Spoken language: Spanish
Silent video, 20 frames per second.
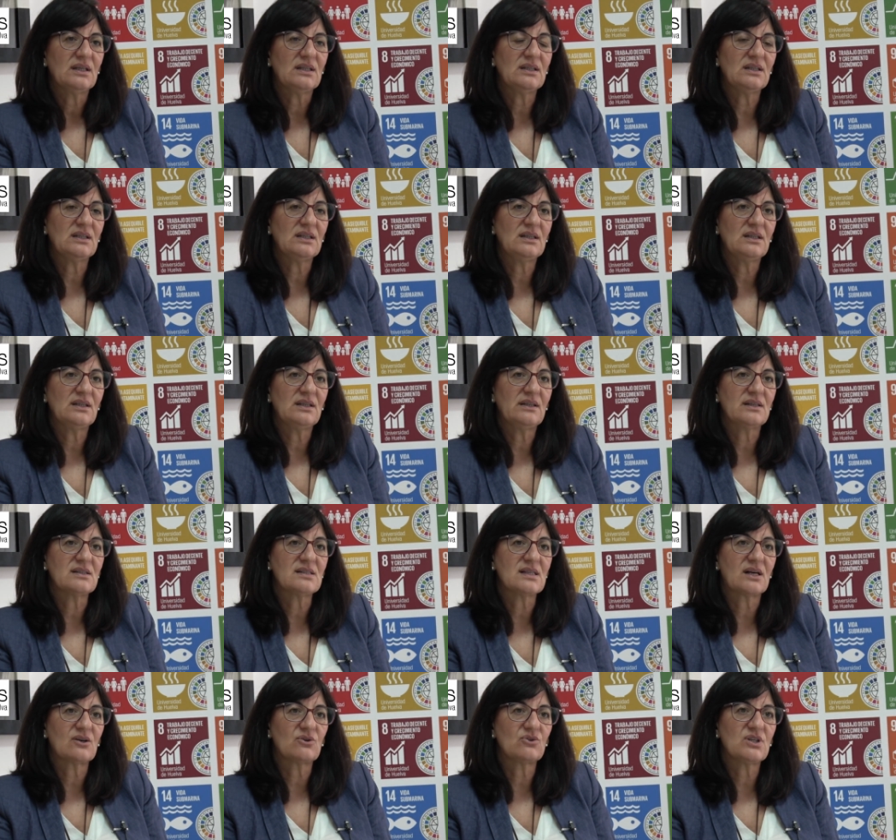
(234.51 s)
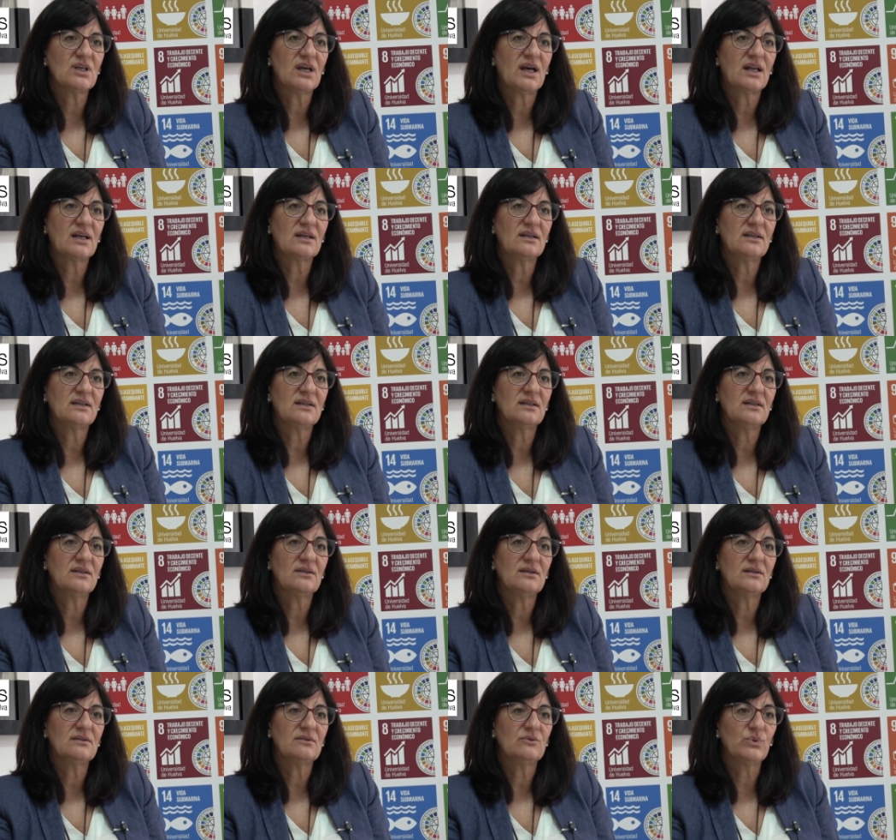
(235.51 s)
desarrollar
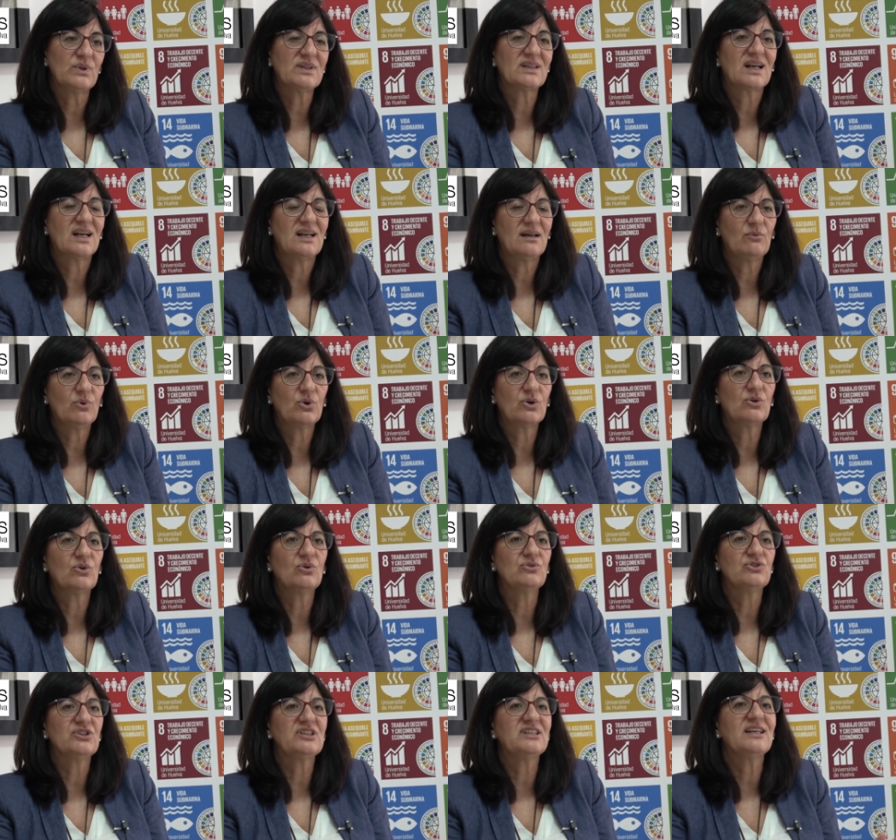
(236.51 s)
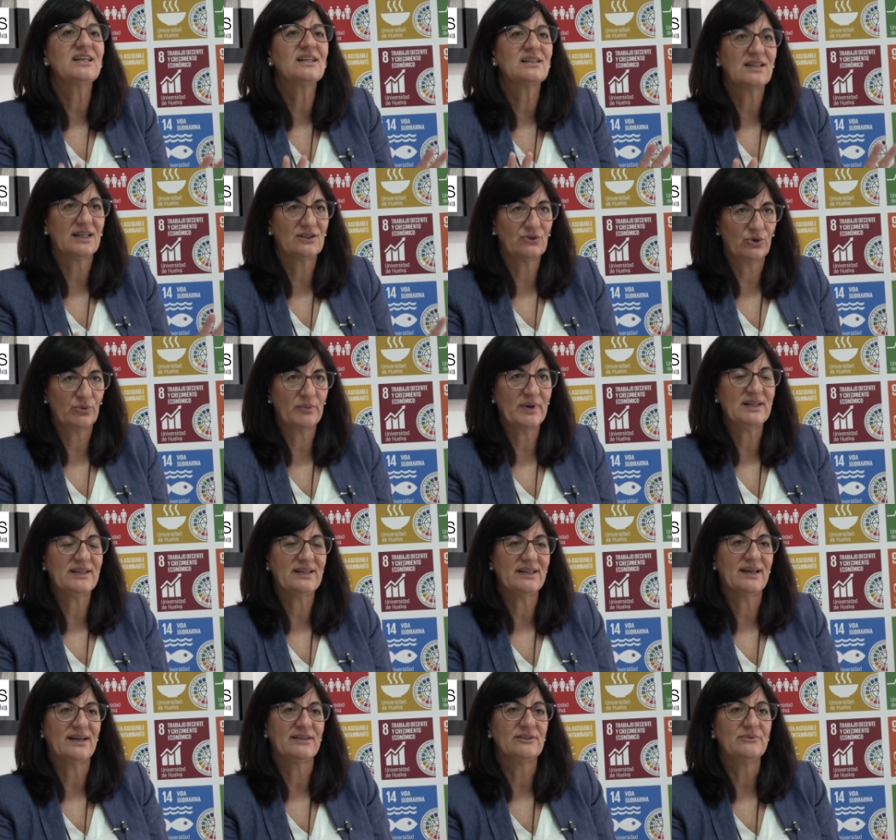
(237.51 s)
eh, nuestra labor con cierta
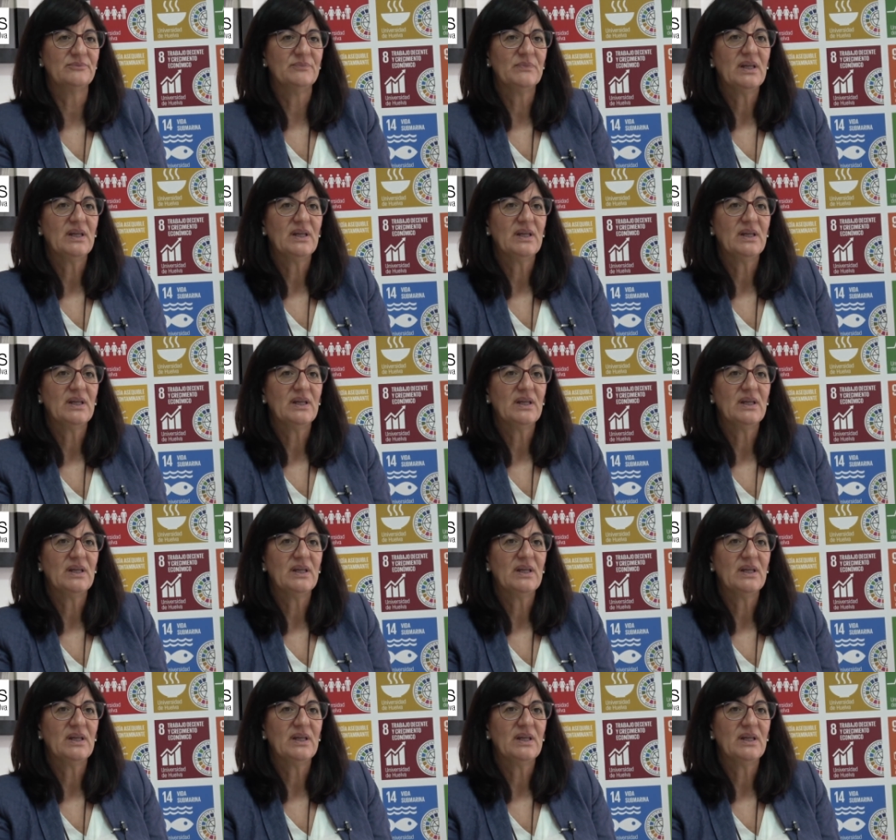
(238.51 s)
normalidad.